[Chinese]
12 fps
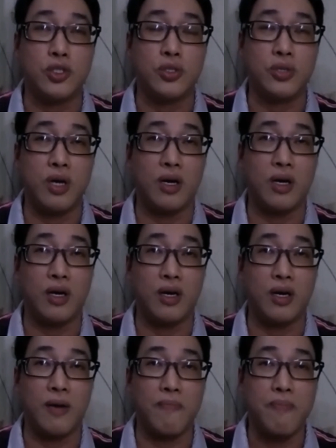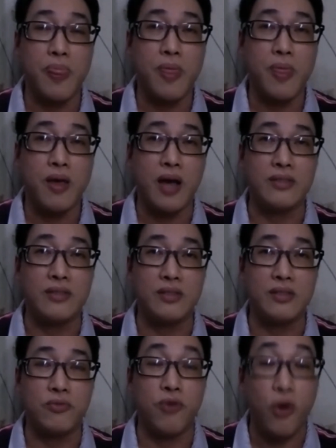呃，开始
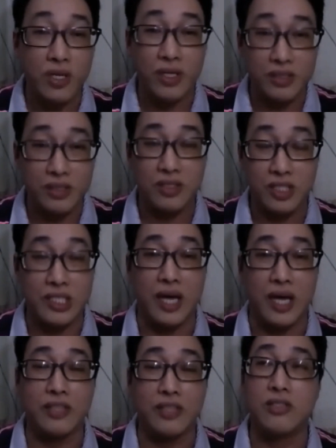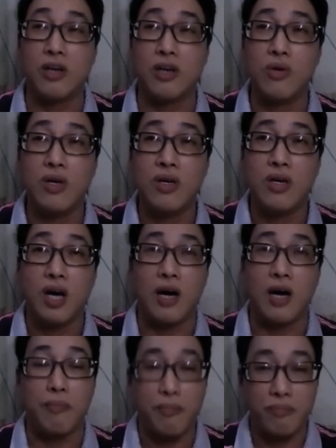focus 起来的时候，
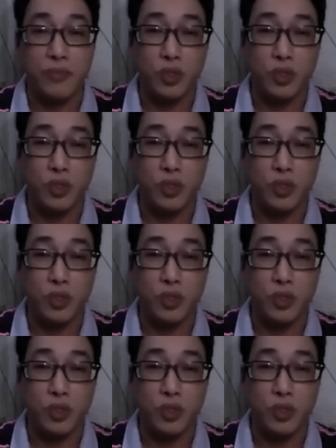啊，